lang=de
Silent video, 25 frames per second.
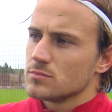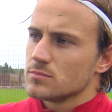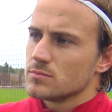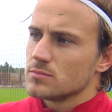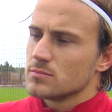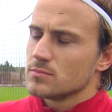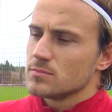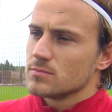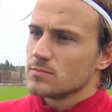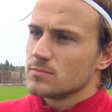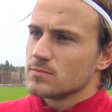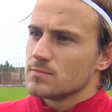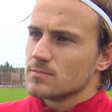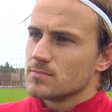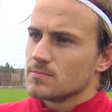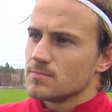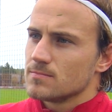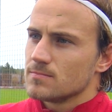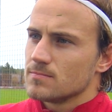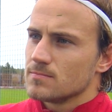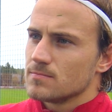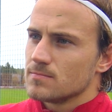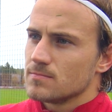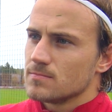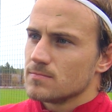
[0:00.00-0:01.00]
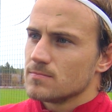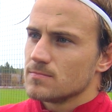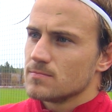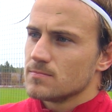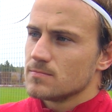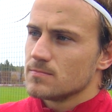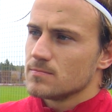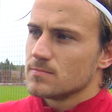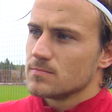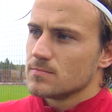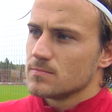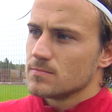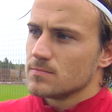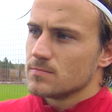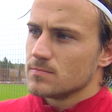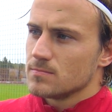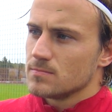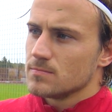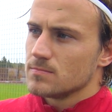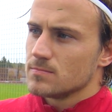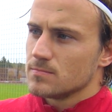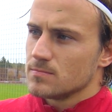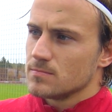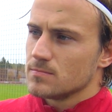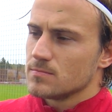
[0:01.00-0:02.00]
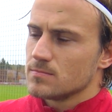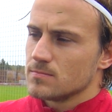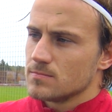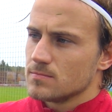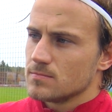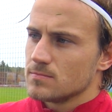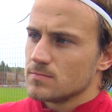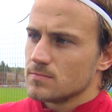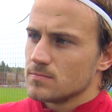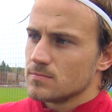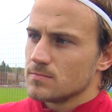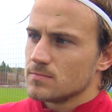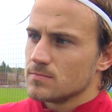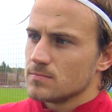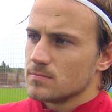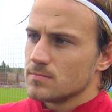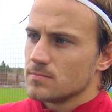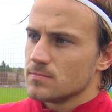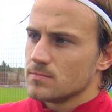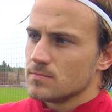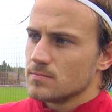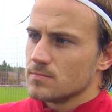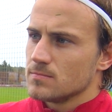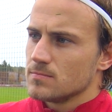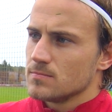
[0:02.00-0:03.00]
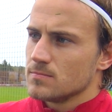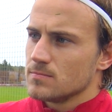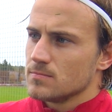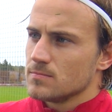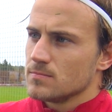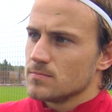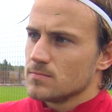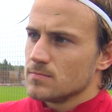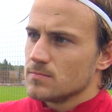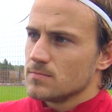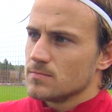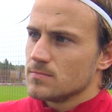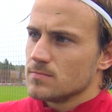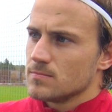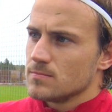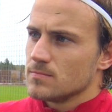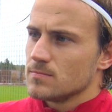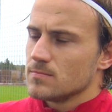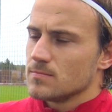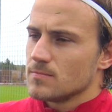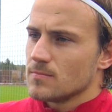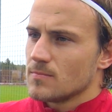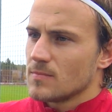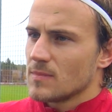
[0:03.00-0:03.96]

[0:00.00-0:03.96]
ihr ja wirklich eigentlich eine gute Leistung über weite Strecken gezeigt, war die bessere Mannschaft